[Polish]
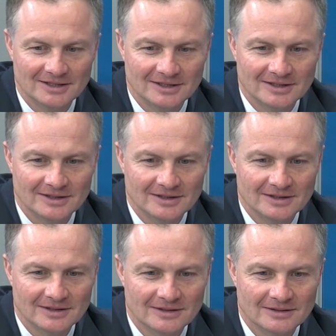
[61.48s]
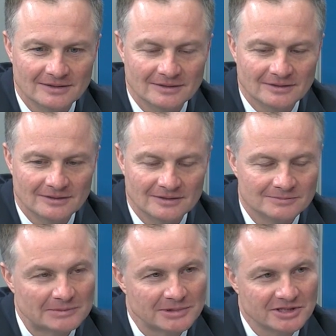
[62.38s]
E,
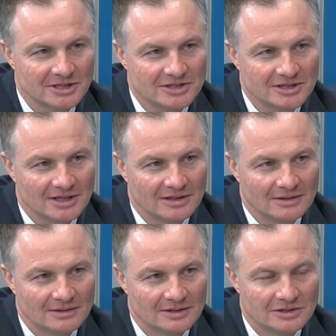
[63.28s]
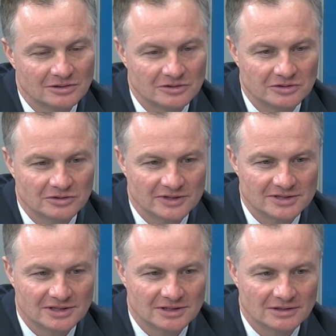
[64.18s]
no mam nadzieję, że nie. Jeśli chodzi o
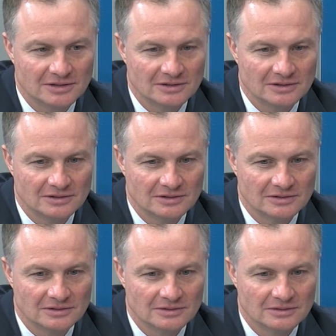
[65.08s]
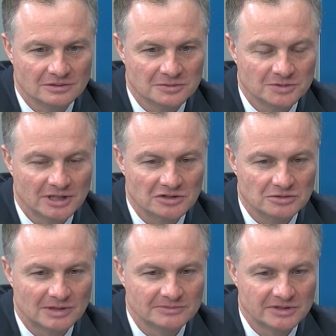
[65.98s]
kwestię yy,
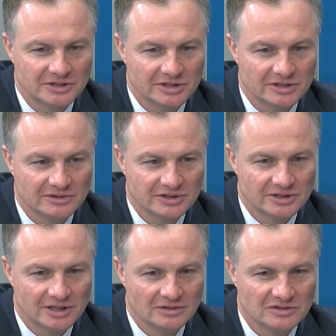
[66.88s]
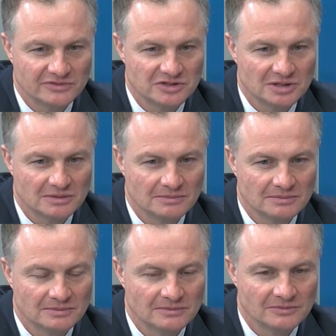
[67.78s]
gospodarczą, mam nadzieję, że nie. Oczywiście
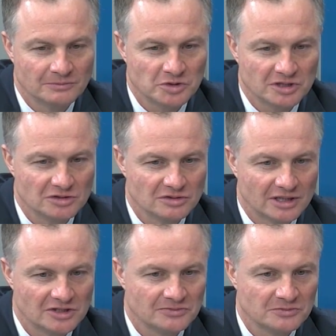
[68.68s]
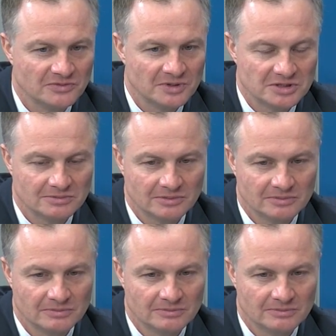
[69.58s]
mm, pośrednio jakiś wpływ będzie,